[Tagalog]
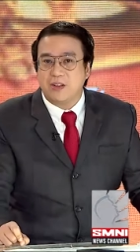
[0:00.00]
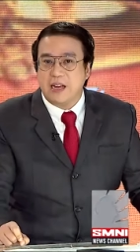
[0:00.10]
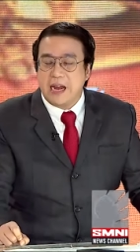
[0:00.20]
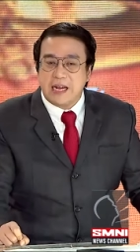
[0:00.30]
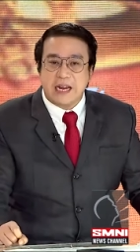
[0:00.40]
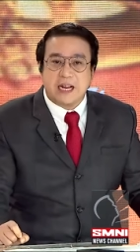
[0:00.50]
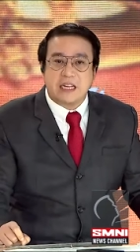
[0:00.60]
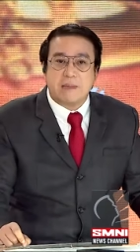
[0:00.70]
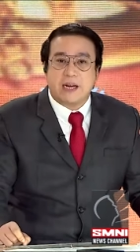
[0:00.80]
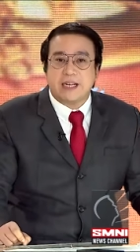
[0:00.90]
Hindi kasi,
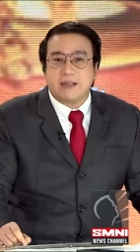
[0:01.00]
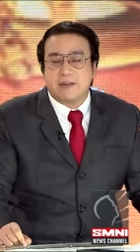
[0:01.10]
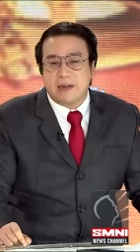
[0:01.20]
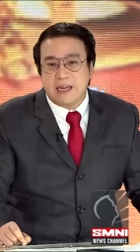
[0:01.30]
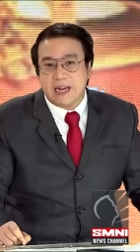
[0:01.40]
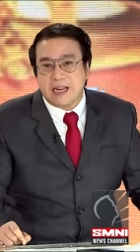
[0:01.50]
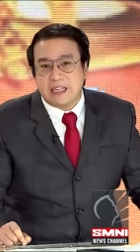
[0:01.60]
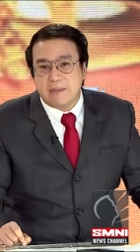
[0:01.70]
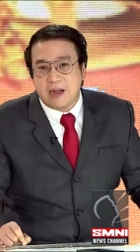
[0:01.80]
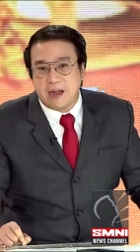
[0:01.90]
magis, hindi kasi
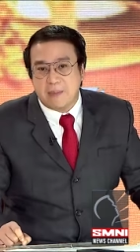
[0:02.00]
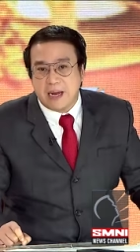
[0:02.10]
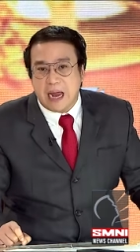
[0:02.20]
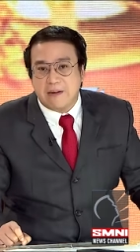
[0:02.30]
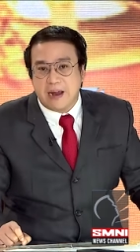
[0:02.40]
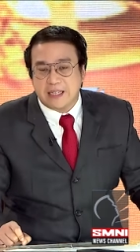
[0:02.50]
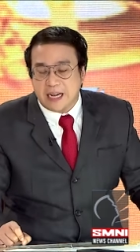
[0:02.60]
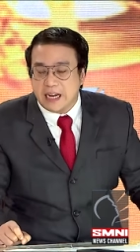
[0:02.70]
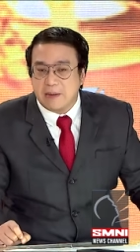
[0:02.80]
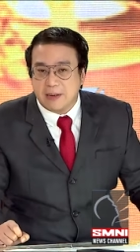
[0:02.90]
ma, mangyari ang
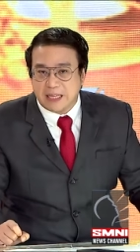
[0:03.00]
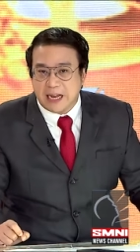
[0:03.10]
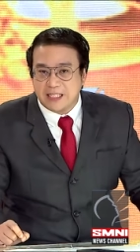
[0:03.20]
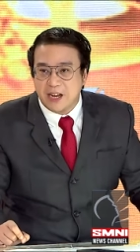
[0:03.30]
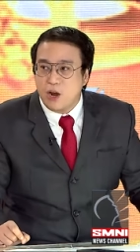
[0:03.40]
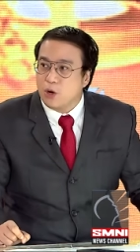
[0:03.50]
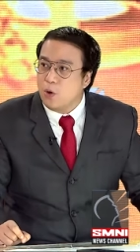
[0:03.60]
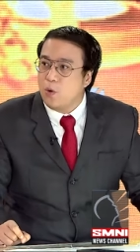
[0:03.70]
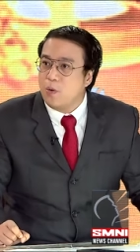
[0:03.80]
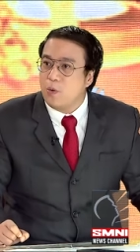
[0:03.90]
saligang batas
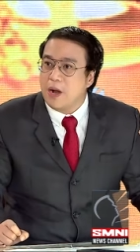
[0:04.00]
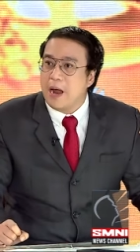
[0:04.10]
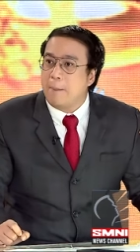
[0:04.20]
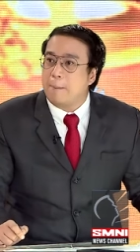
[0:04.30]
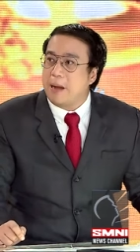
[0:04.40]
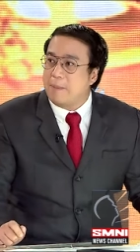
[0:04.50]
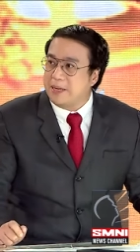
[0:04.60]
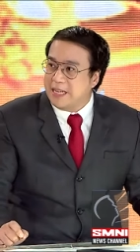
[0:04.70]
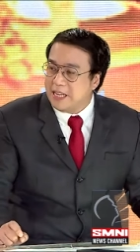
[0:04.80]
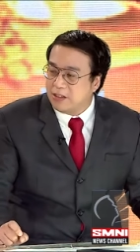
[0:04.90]
kung walang
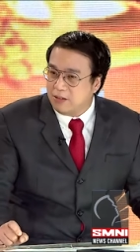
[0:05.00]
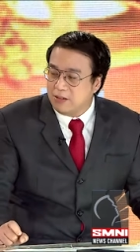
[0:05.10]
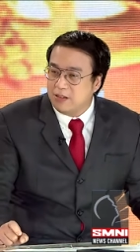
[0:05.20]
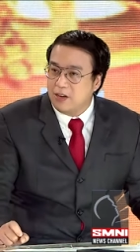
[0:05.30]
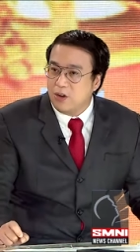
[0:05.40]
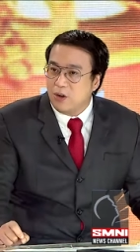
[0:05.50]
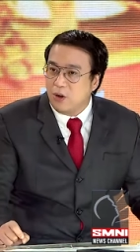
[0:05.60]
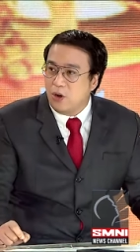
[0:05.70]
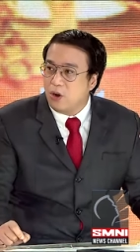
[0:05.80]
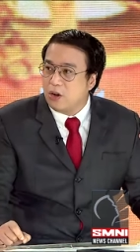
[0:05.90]
plebisito
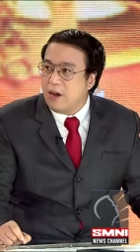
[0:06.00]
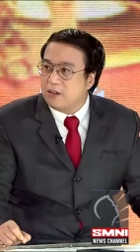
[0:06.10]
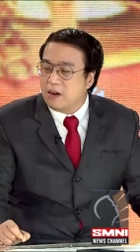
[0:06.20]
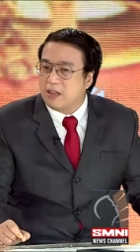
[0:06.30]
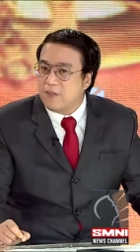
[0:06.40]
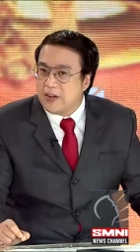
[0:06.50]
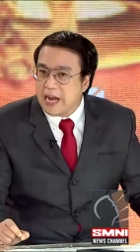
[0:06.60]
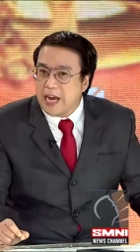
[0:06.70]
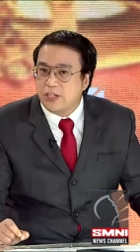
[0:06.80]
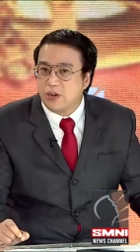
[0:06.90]
or
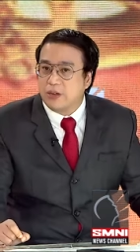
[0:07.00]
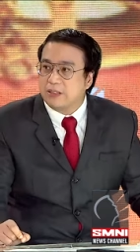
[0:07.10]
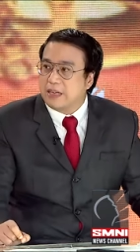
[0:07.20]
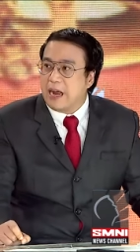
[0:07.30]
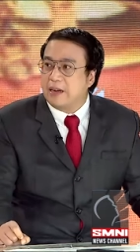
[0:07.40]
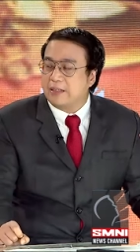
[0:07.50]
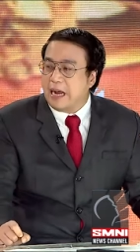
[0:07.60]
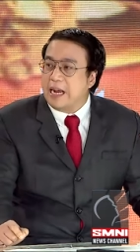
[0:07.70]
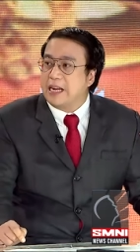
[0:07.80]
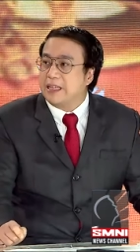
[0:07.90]
ratification
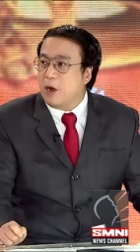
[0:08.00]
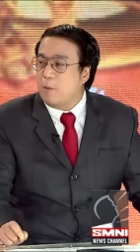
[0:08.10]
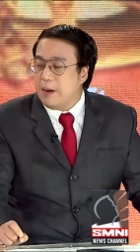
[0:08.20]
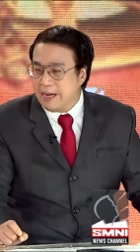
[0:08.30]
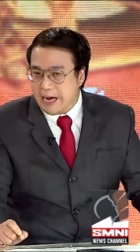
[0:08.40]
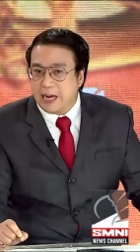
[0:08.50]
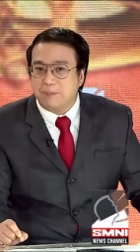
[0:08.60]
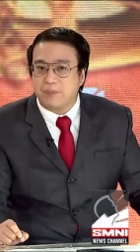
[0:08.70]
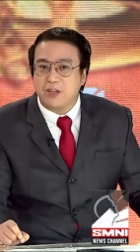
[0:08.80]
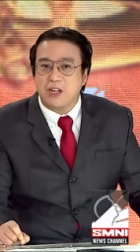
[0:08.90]
galing ang taong
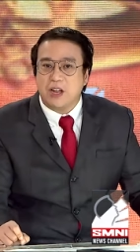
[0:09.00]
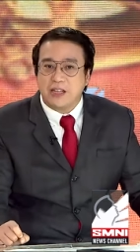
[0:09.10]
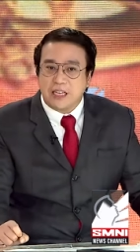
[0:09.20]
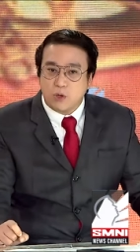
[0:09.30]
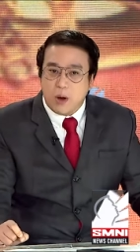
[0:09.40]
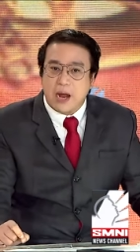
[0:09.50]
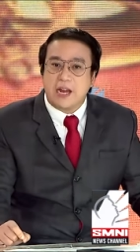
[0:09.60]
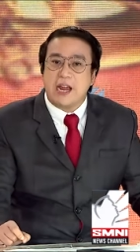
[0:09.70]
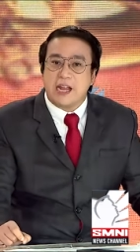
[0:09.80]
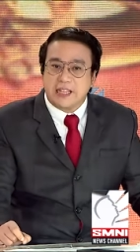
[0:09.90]
bayan. That's why
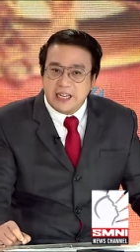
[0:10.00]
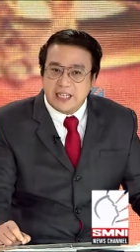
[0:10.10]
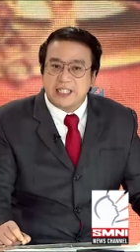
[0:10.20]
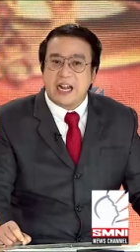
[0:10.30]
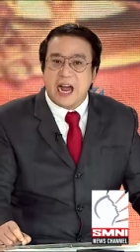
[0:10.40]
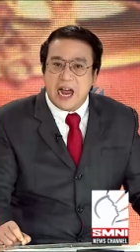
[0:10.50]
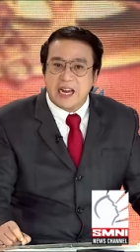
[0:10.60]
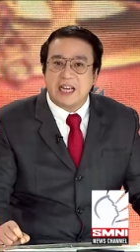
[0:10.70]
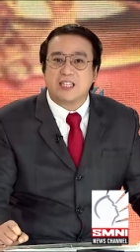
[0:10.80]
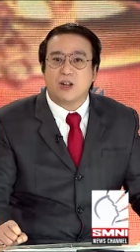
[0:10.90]
this is the
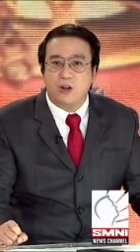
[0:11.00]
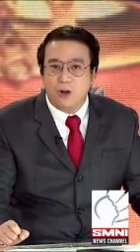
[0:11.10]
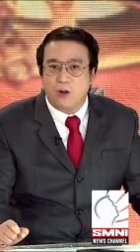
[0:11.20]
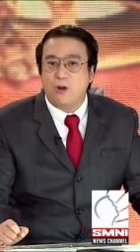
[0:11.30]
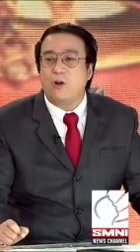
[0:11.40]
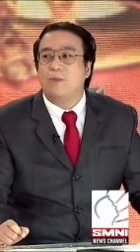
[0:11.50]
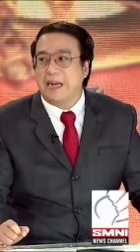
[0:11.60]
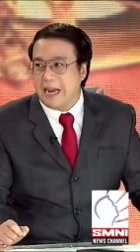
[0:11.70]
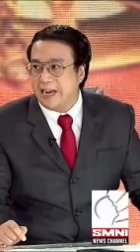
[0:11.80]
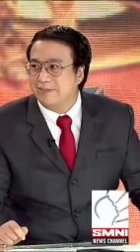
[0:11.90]
highest law of the
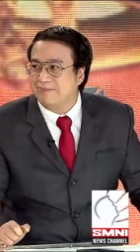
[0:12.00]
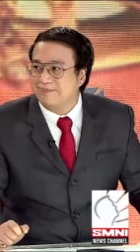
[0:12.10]
land.